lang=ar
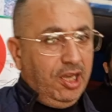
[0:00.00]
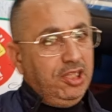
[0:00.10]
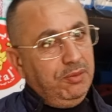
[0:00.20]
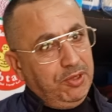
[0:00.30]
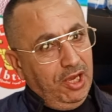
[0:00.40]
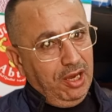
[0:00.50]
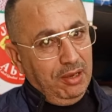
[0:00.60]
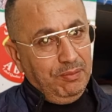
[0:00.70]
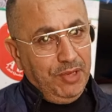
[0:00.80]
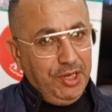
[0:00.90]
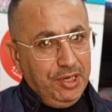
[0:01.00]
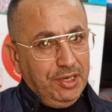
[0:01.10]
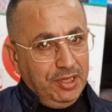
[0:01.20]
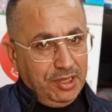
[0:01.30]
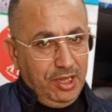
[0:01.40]
غادي يبدا من
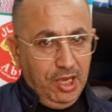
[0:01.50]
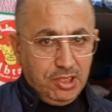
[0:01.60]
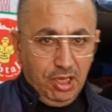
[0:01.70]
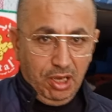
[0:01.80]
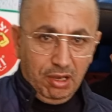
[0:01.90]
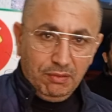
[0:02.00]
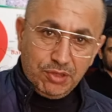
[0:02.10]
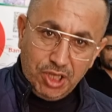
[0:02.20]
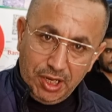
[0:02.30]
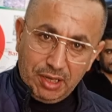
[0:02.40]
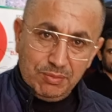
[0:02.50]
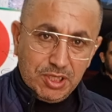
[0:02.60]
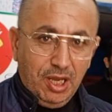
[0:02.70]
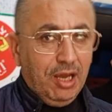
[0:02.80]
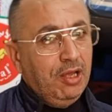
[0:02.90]
3 شهر
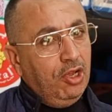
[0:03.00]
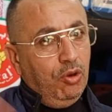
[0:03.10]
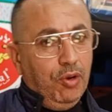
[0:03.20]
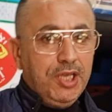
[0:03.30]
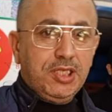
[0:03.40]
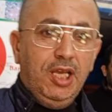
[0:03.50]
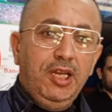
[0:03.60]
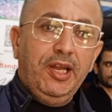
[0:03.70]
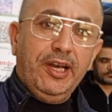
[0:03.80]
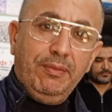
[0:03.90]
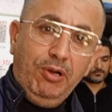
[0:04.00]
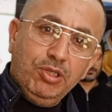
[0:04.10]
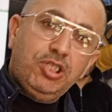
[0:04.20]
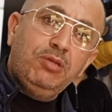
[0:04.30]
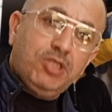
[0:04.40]
5 وغيسالي نهار
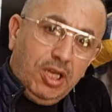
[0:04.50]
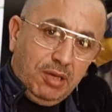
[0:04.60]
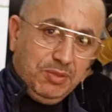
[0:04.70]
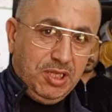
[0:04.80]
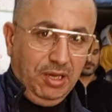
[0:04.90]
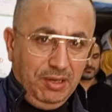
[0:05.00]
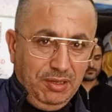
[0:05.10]
24 شهر 5 ان